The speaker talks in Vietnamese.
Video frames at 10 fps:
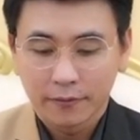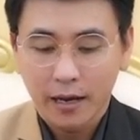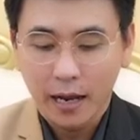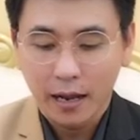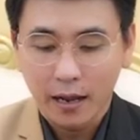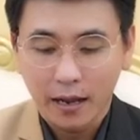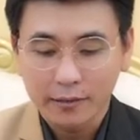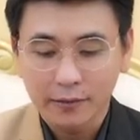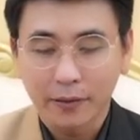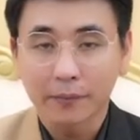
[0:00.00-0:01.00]
Và
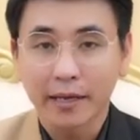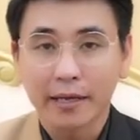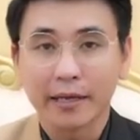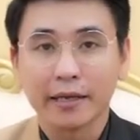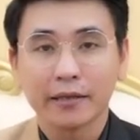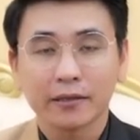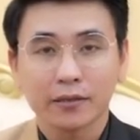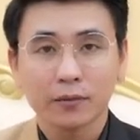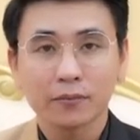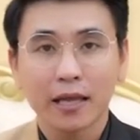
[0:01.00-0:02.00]
sản phẩm này
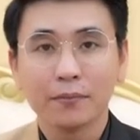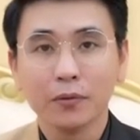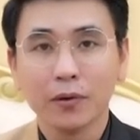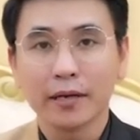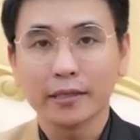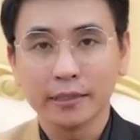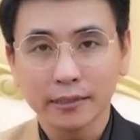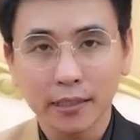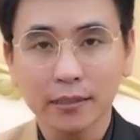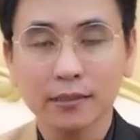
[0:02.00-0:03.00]
chúng ta mua để
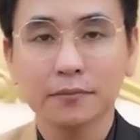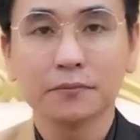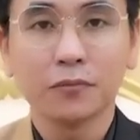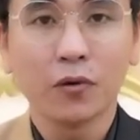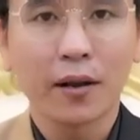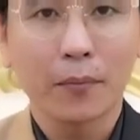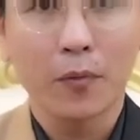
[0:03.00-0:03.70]
thưởng thức, mua làm